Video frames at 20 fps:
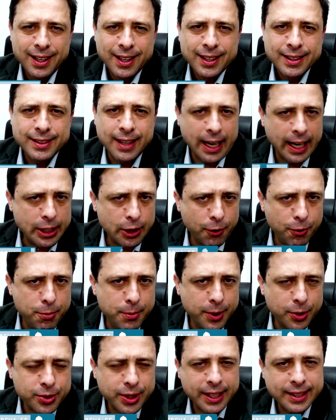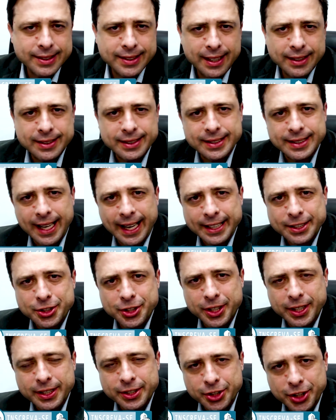da Lei
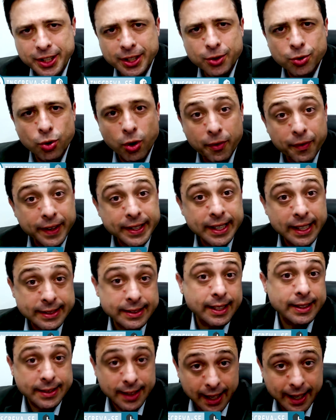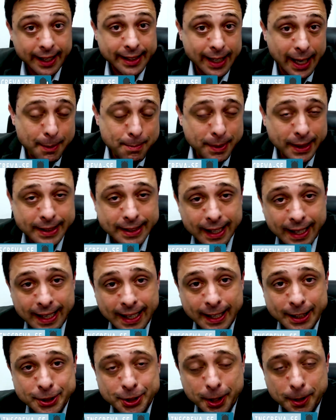9.307 de 96, a Lei da
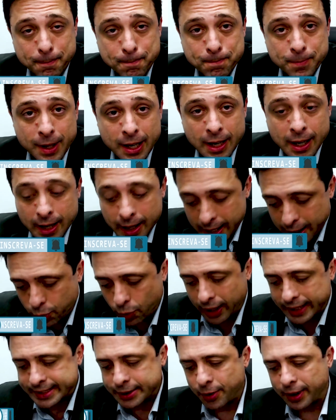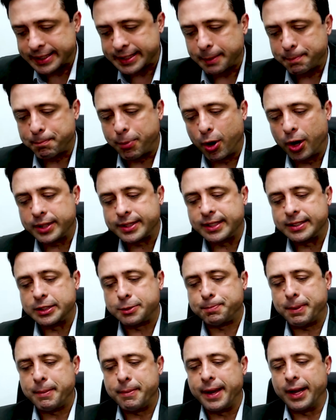Arbitragem. E quais são as hipóteses?
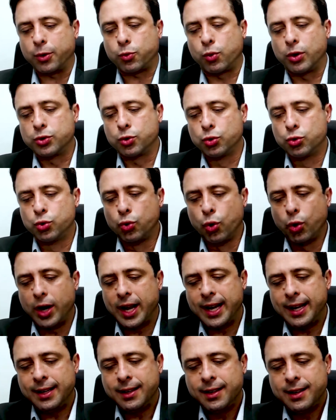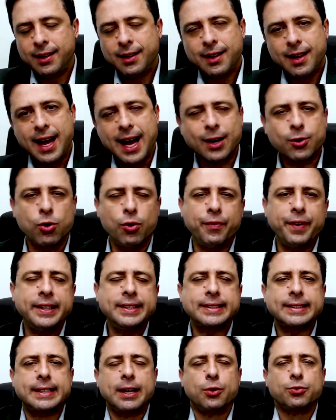Primeiro, quando nula a
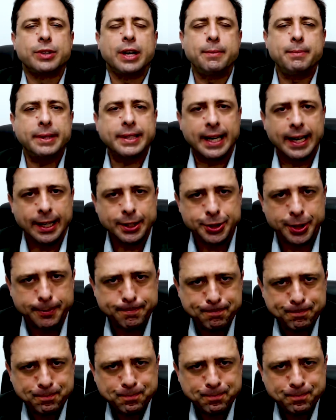convenção da arbitragem.